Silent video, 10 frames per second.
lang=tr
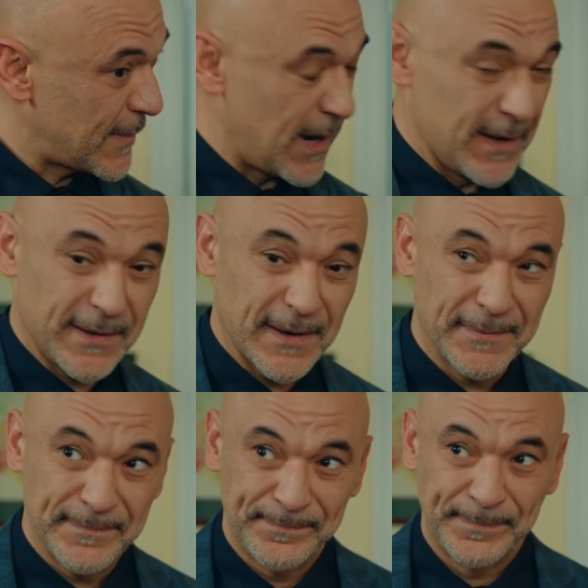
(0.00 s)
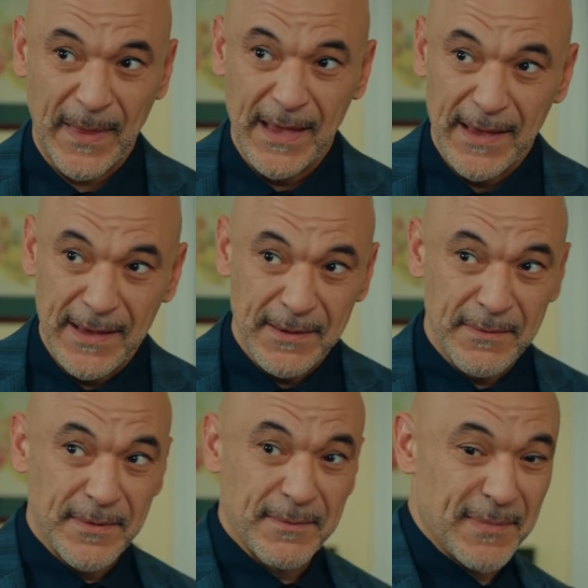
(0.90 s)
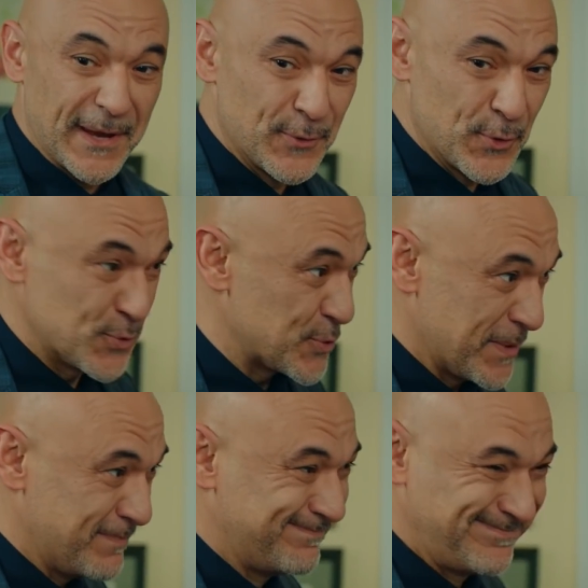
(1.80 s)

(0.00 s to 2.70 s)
Harika. Bekliyorum o zaman.